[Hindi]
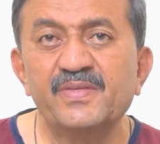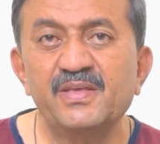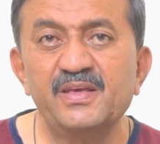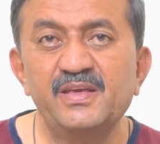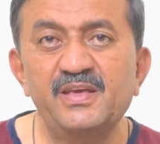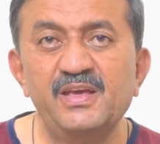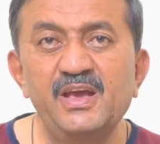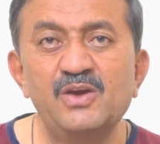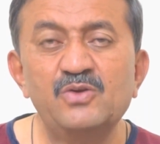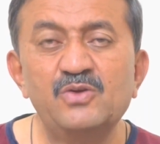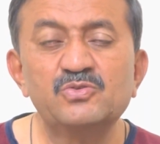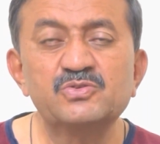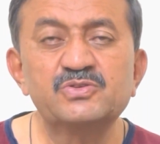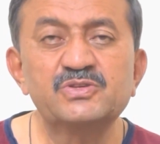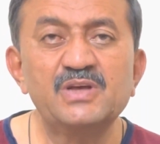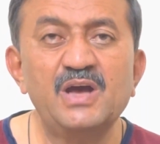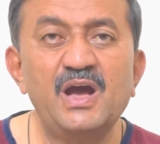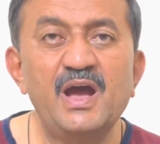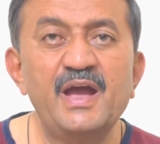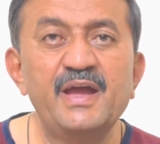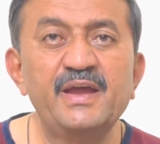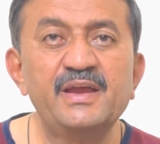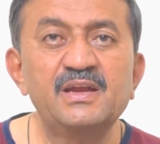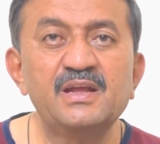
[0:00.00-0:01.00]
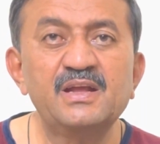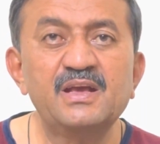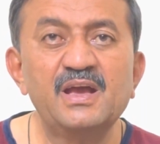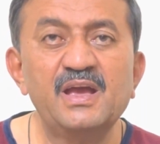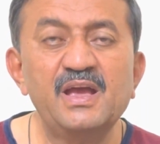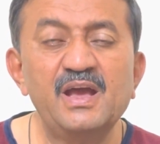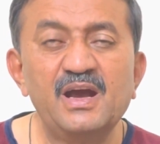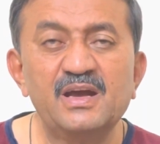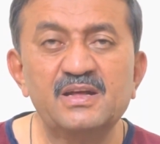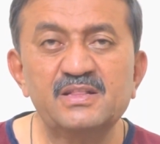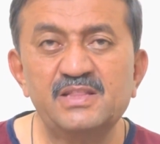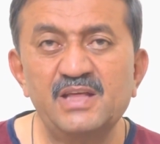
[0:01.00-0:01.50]
ये उस आइन के
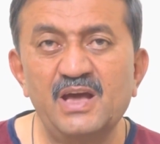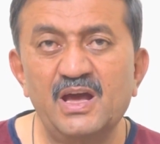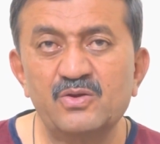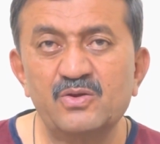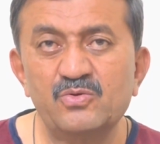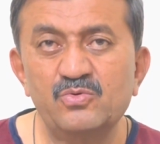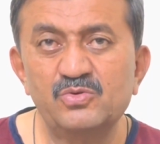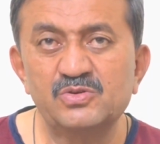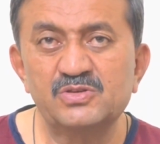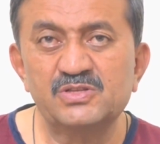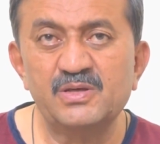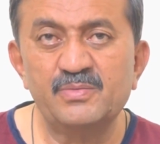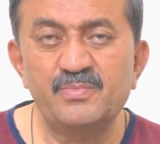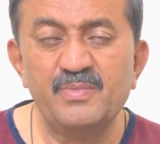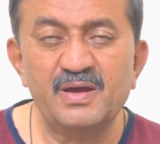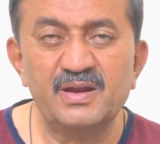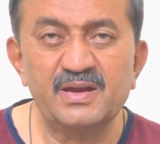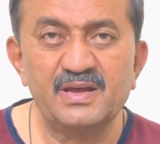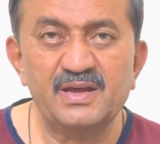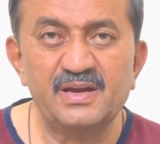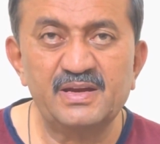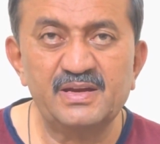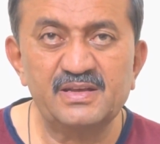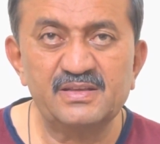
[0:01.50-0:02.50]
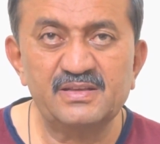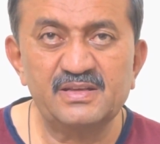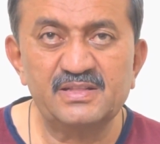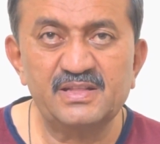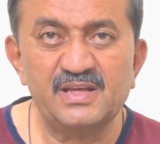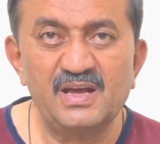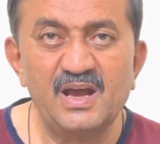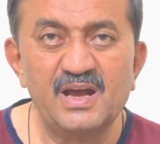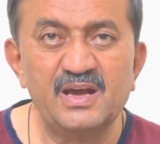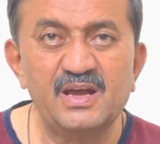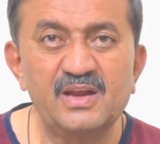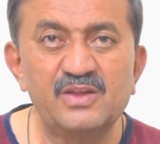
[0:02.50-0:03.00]
अख्तियार को इस्तेमाल करना चाहते
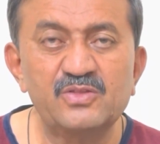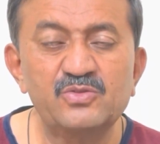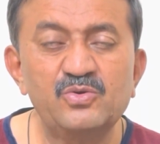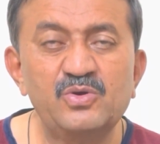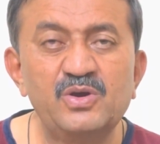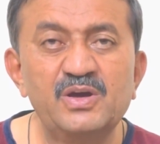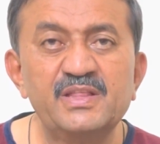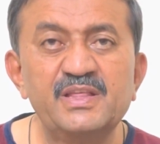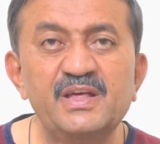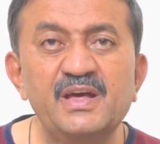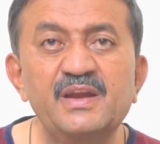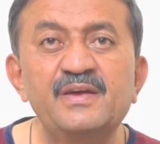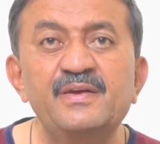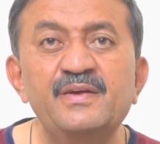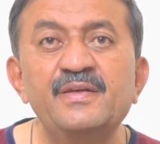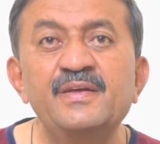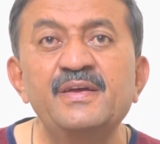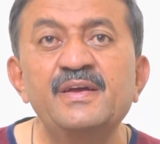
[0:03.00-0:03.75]
हैं अगर दो हज़ार